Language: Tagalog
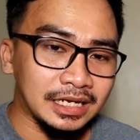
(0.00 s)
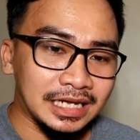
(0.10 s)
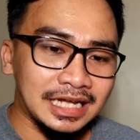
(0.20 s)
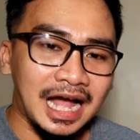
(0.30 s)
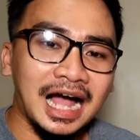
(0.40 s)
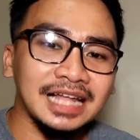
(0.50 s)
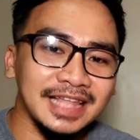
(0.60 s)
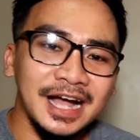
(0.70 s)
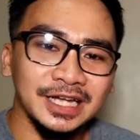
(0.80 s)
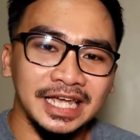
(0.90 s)

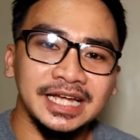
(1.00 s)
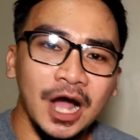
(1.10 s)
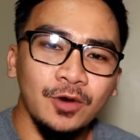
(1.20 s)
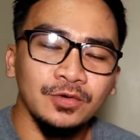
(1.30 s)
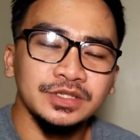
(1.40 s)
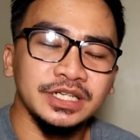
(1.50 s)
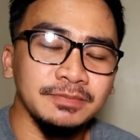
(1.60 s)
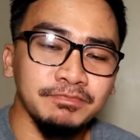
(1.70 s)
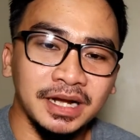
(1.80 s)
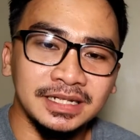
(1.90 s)
nagahatag ikaw
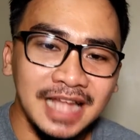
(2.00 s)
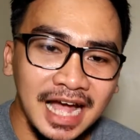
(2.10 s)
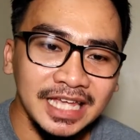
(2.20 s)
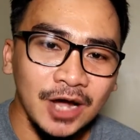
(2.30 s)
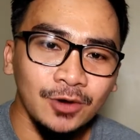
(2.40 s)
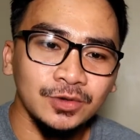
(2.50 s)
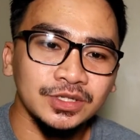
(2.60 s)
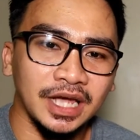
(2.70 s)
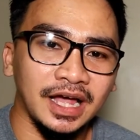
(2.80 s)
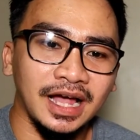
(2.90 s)
sa
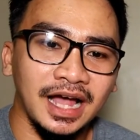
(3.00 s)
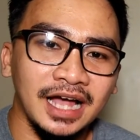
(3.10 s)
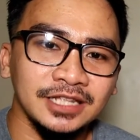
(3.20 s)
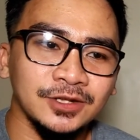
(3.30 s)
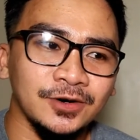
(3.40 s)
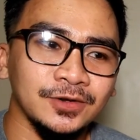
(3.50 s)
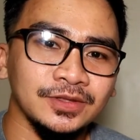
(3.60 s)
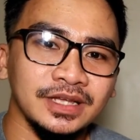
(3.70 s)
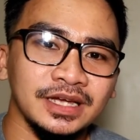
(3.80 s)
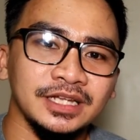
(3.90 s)
pagdayaw sa
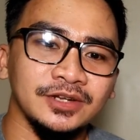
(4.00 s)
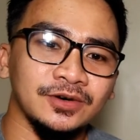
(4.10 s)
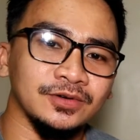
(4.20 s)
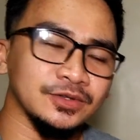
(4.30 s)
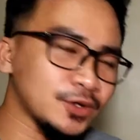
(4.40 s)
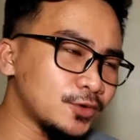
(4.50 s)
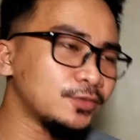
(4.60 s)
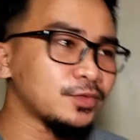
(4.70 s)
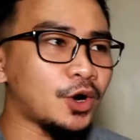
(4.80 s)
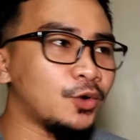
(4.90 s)
atong nga Ginoo.
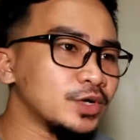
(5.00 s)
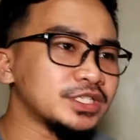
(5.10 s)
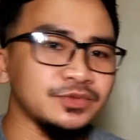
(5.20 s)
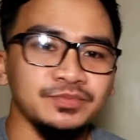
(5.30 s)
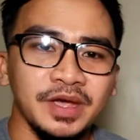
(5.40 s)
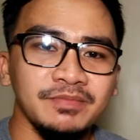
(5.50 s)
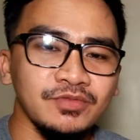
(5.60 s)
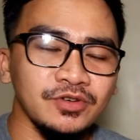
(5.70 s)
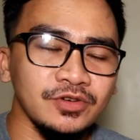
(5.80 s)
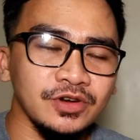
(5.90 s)
So always
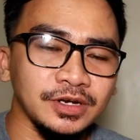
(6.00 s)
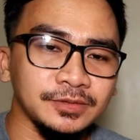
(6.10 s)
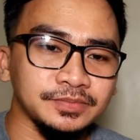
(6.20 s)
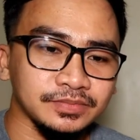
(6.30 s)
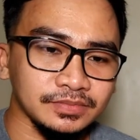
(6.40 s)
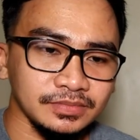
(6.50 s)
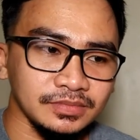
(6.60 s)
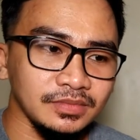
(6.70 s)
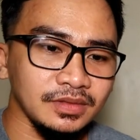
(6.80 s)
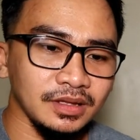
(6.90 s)
remember
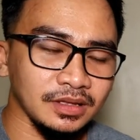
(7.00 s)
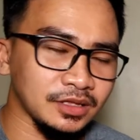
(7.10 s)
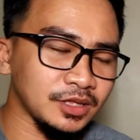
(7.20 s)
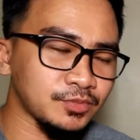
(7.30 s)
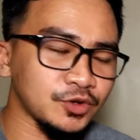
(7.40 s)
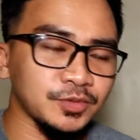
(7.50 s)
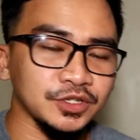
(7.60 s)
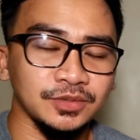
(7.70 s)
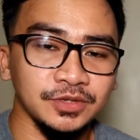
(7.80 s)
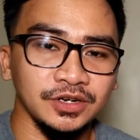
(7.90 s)
that the
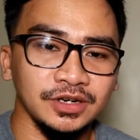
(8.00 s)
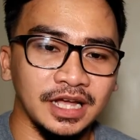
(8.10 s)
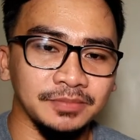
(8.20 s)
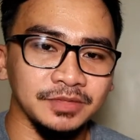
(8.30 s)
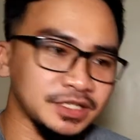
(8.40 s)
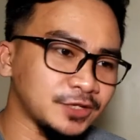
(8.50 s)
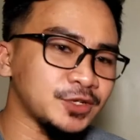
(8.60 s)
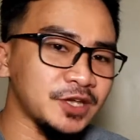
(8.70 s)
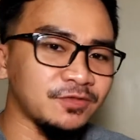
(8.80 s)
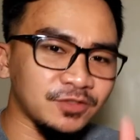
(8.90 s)
purpose of your life is
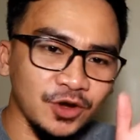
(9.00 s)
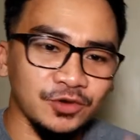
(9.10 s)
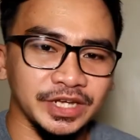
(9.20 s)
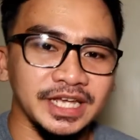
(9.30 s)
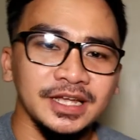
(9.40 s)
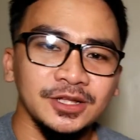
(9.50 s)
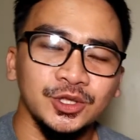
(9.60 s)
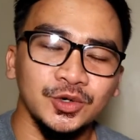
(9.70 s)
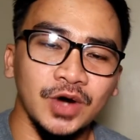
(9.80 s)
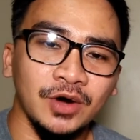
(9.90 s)
to give glory
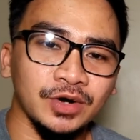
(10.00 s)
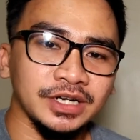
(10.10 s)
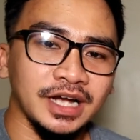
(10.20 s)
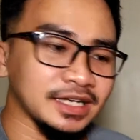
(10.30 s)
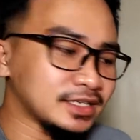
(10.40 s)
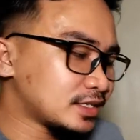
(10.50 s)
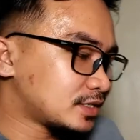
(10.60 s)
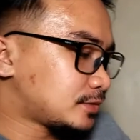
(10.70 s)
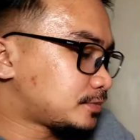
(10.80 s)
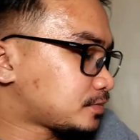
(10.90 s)
to our God.
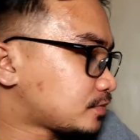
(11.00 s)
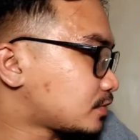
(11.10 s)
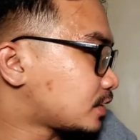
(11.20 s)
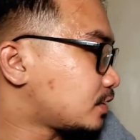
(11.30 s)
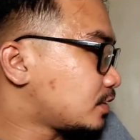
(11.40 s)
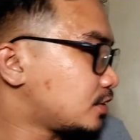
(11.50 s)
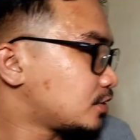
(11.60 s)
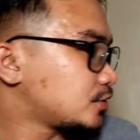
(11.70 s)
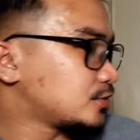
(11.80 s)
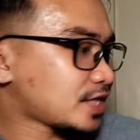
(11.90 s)

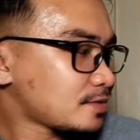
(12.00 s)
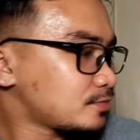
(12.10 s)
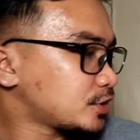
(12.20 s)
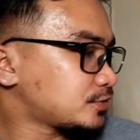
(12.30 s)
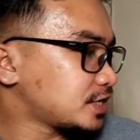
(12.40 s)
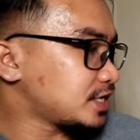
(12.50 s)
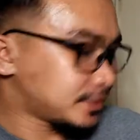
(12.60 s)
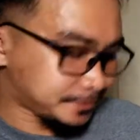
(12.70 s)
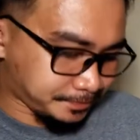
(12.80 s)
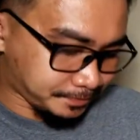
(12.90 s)
So number
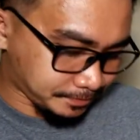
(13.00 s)
three,